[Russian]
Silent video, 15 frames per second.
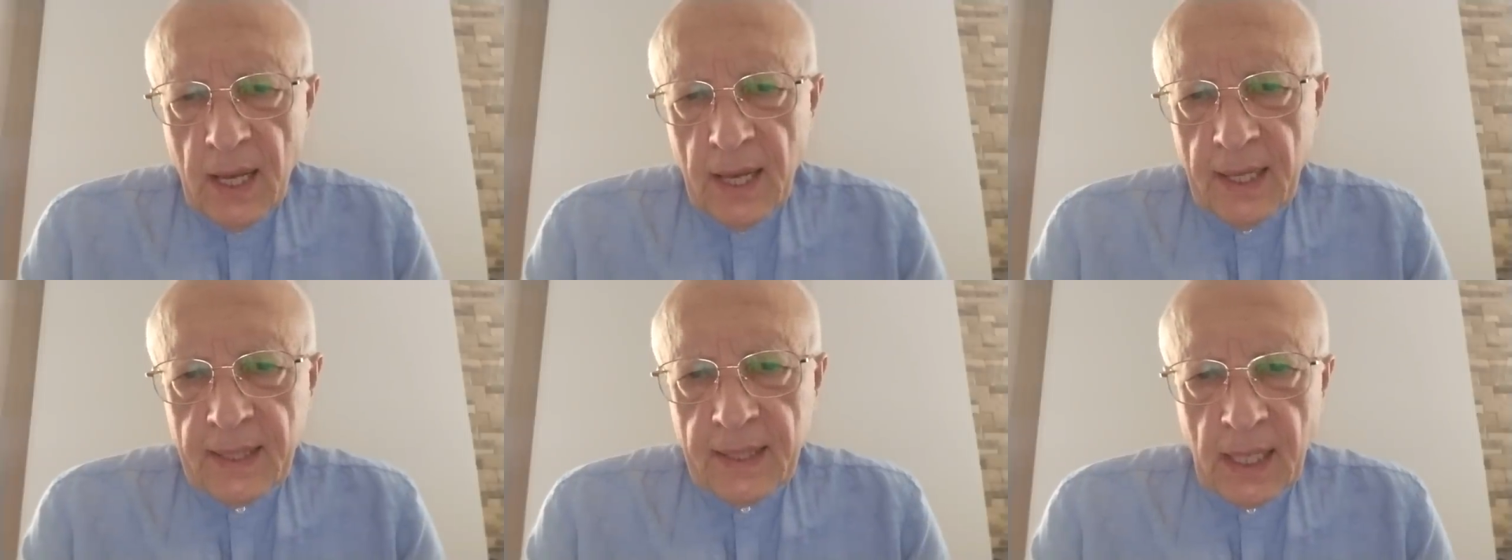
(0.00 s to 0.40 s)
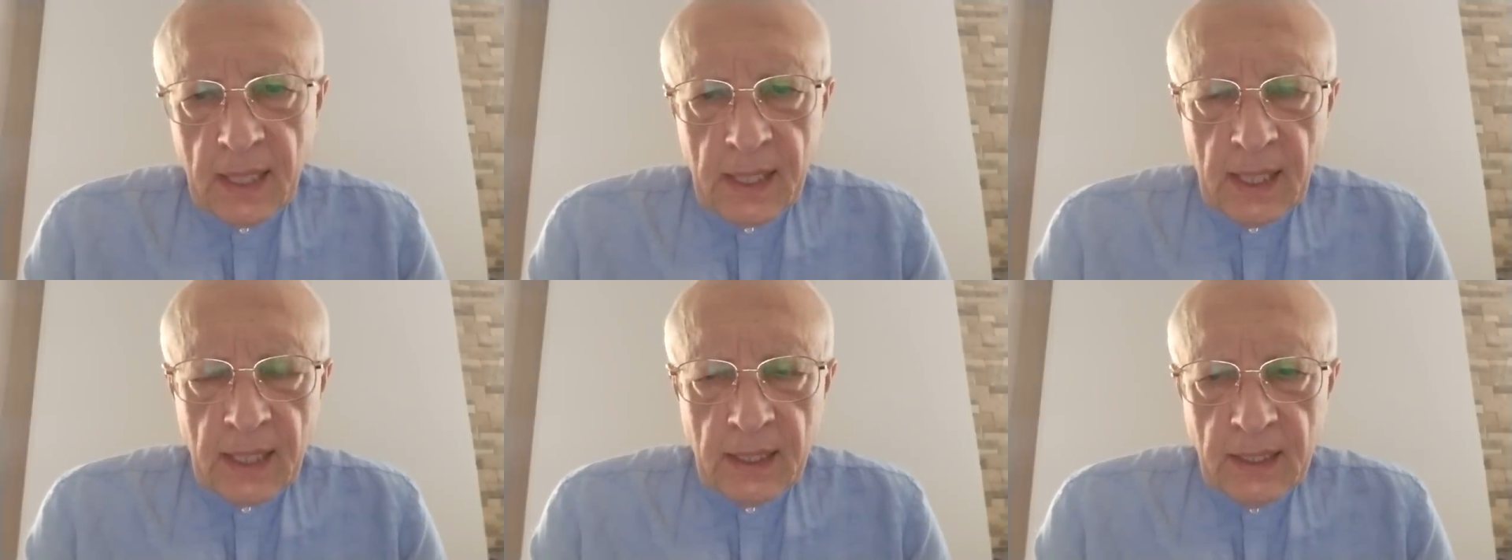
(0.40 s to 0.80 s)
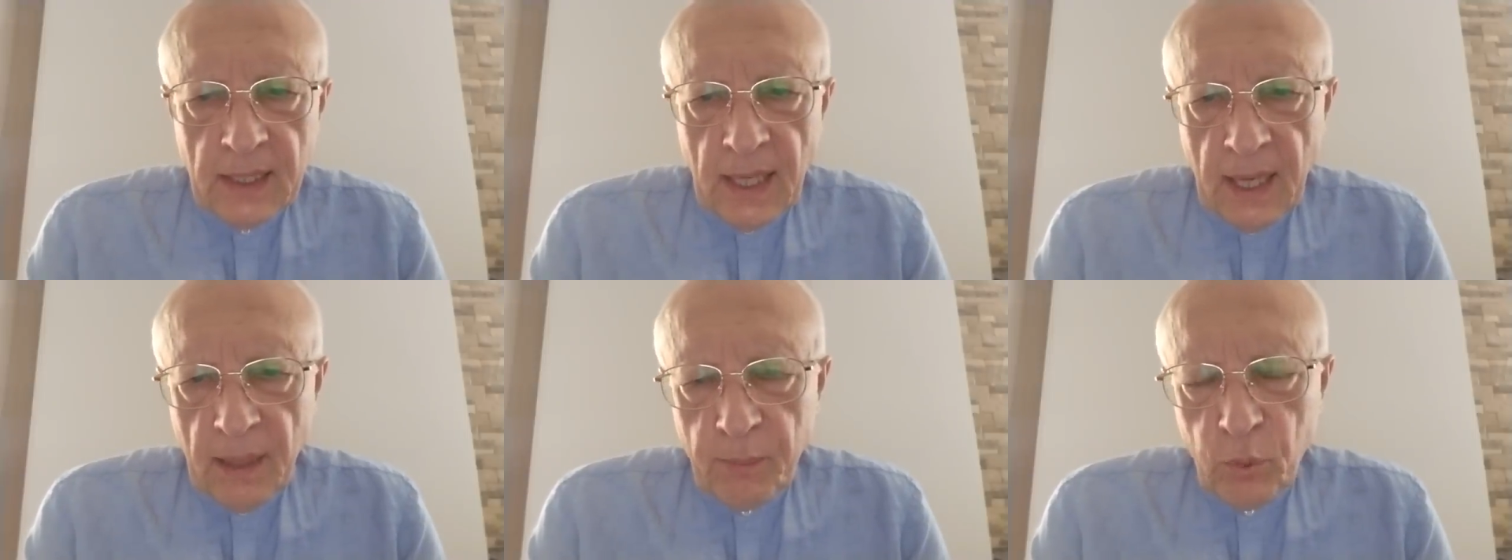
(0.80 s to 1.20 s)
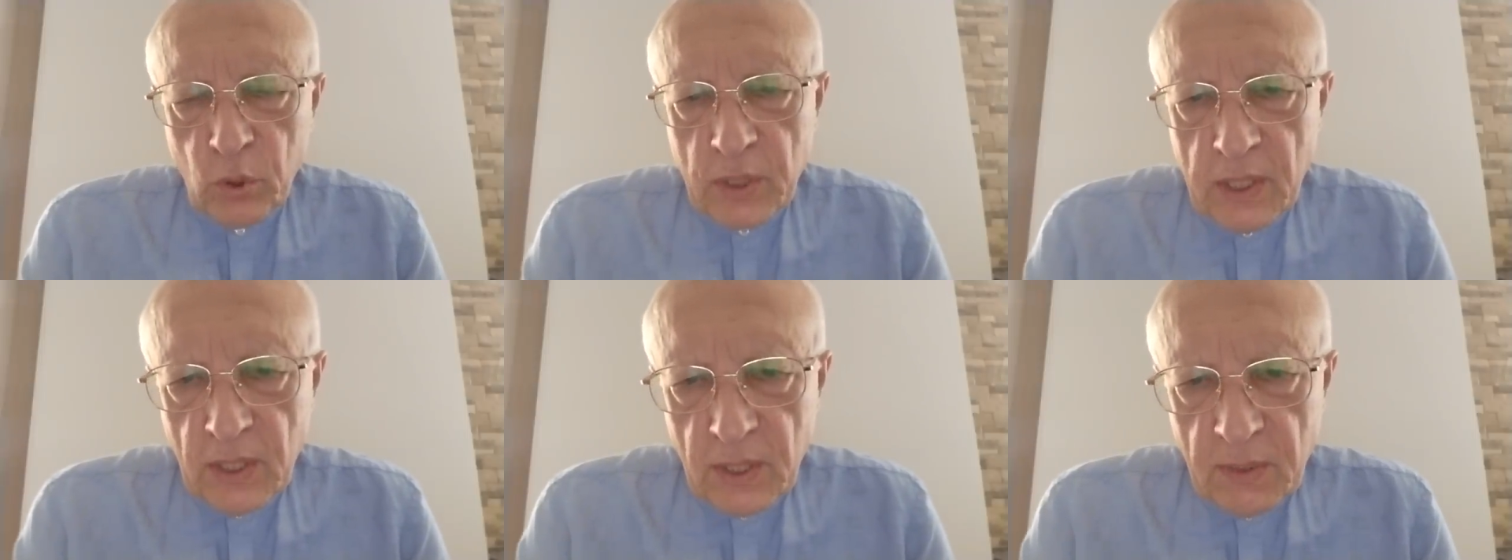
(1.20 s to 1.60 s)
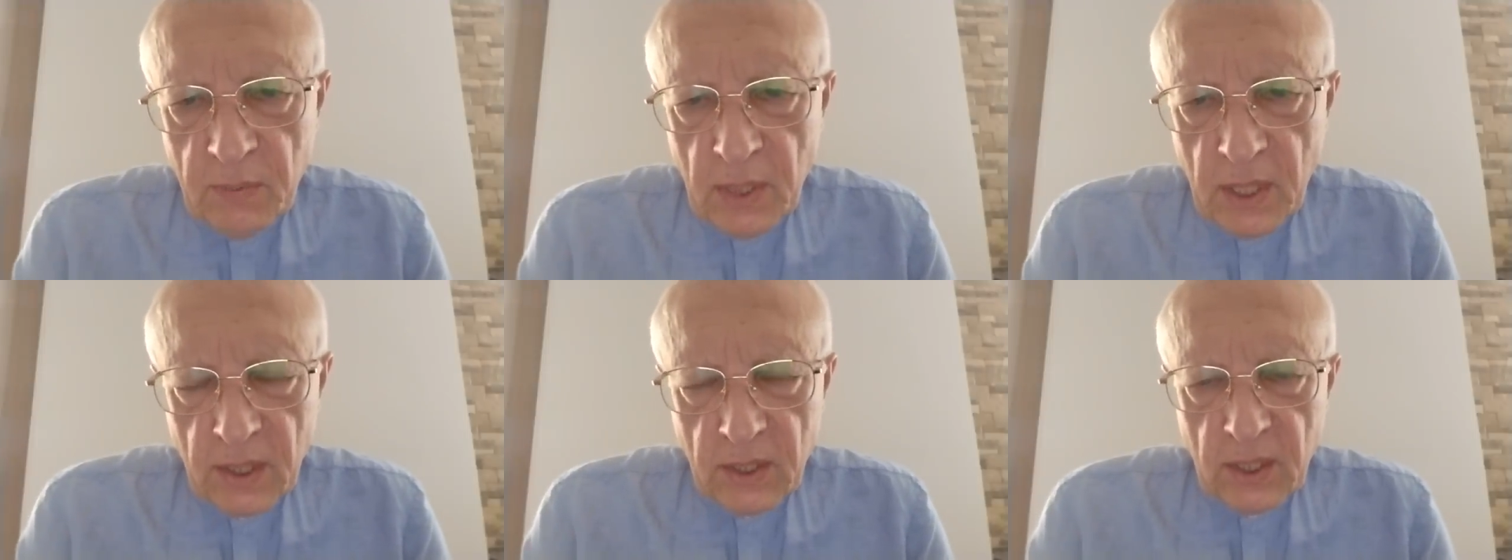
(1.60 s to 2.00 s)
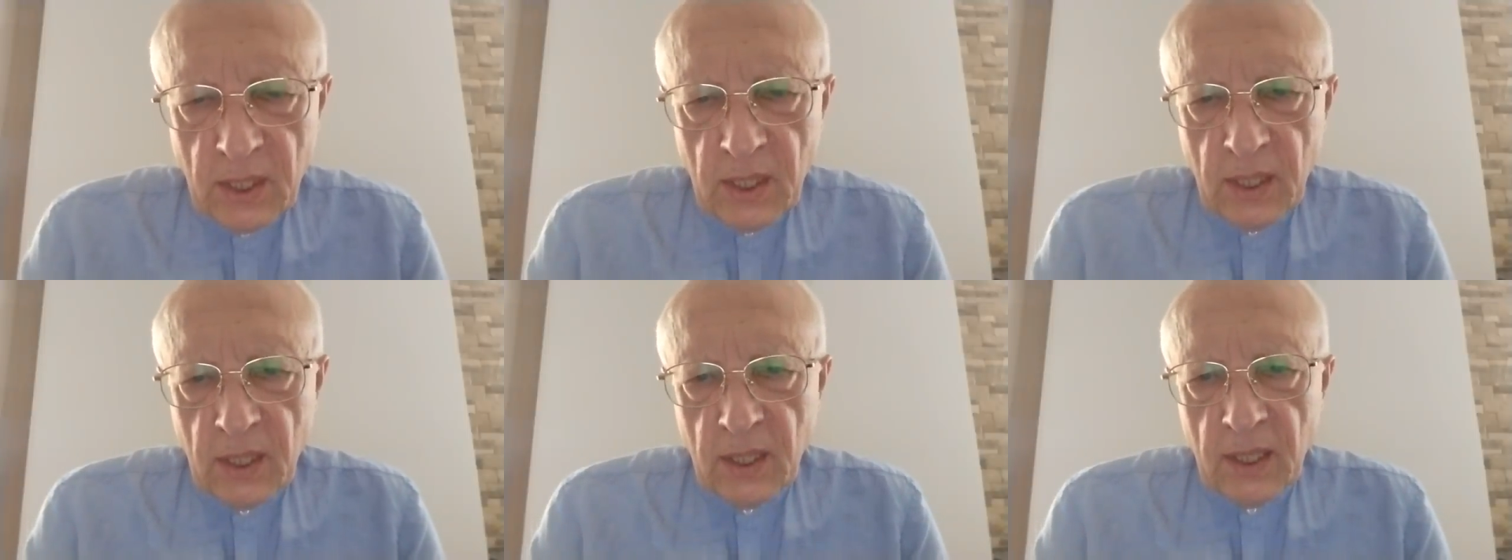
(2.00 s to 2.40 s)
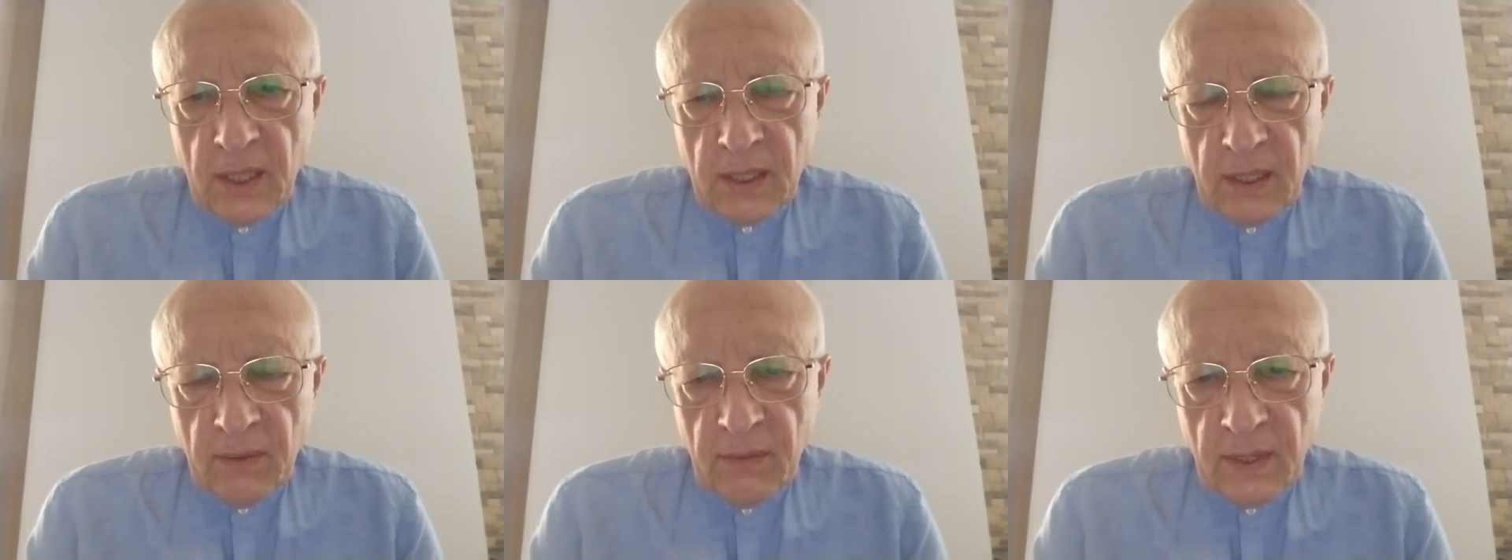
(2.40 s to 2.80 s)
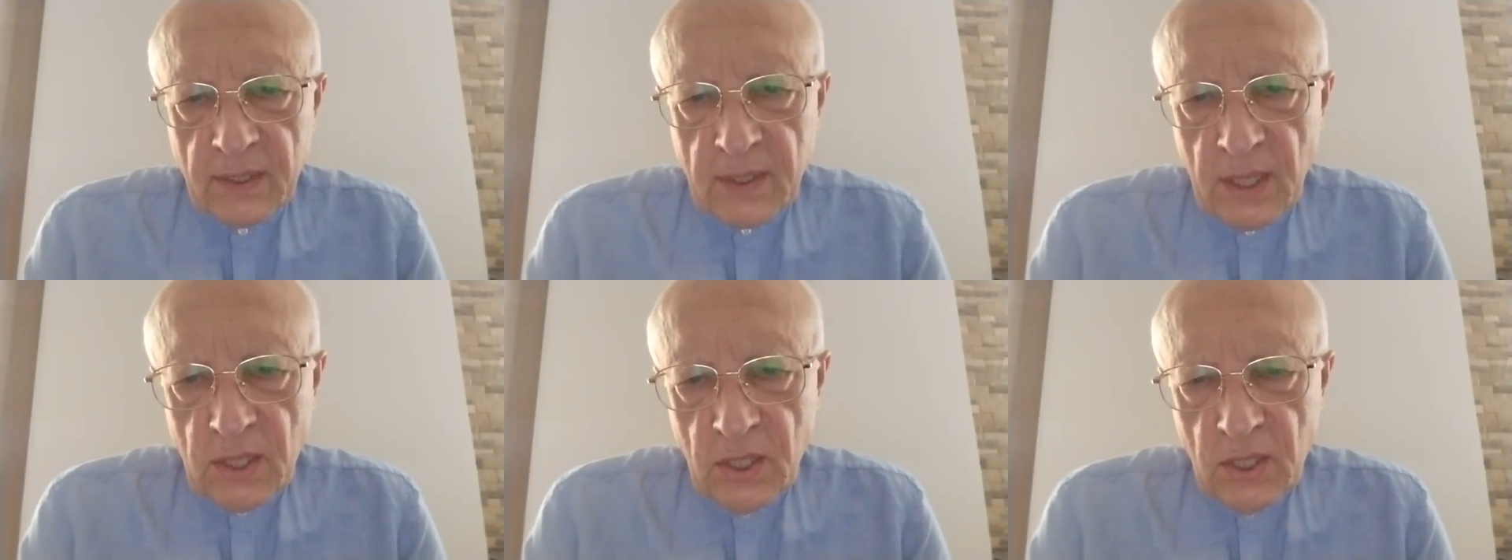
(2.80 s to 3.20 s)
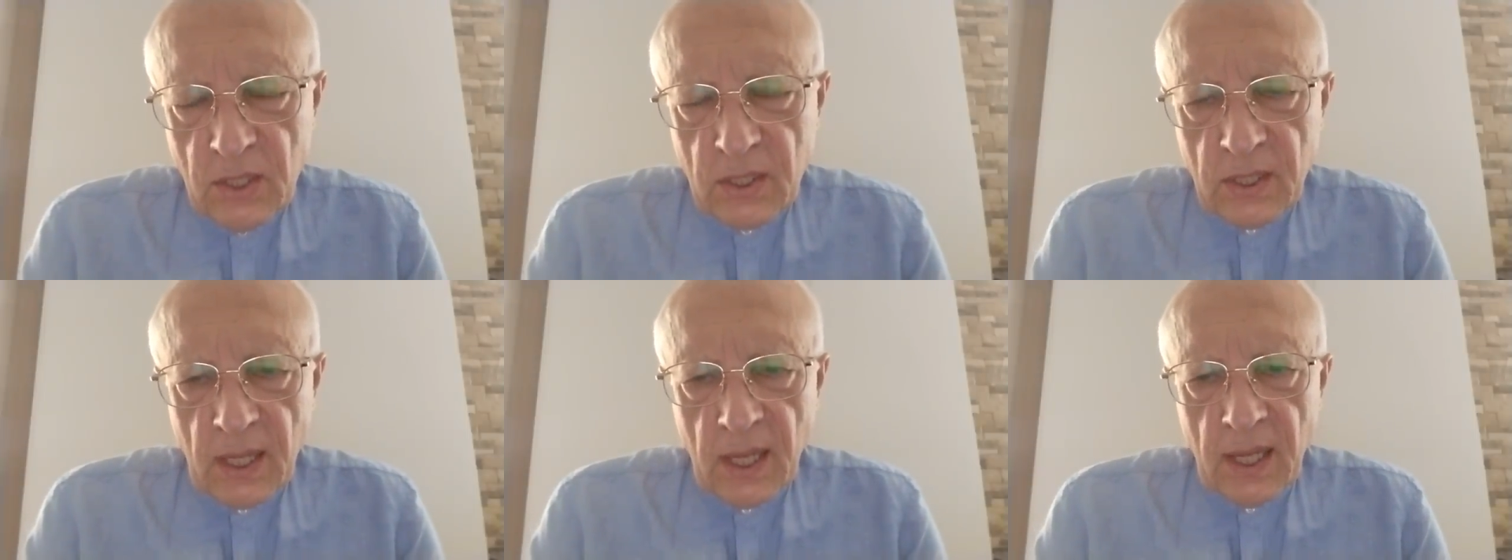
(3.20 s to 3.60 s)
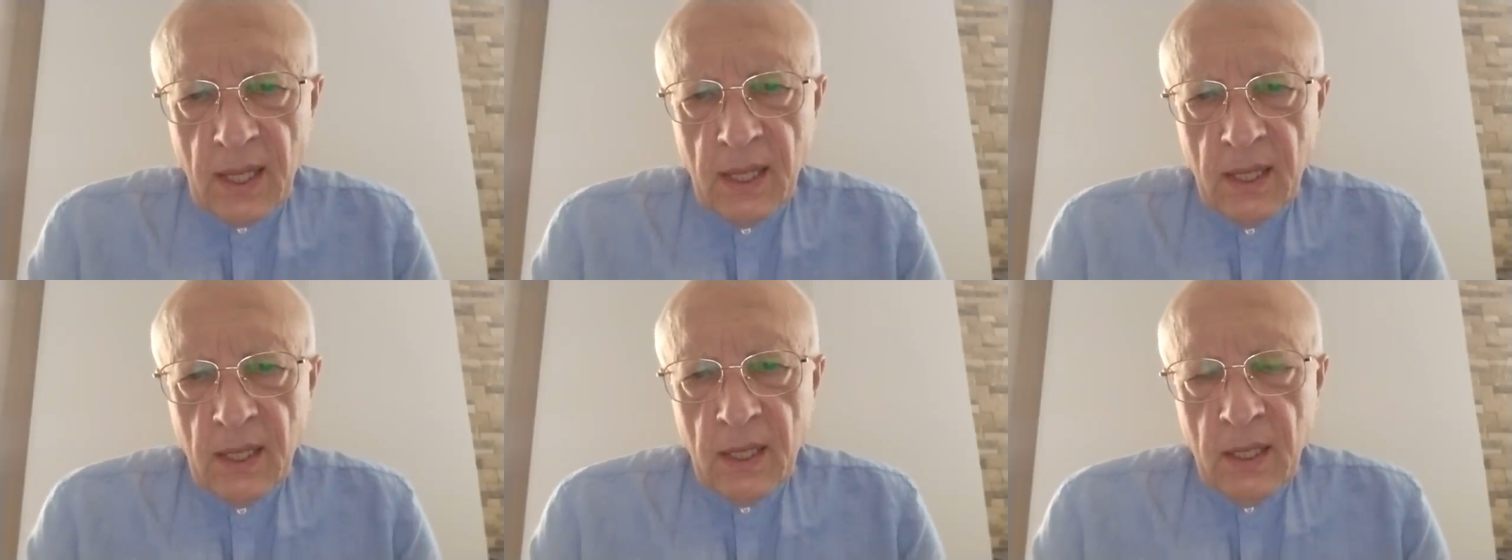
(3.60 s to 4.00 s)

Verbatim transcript: Это когда после смерти этого садиста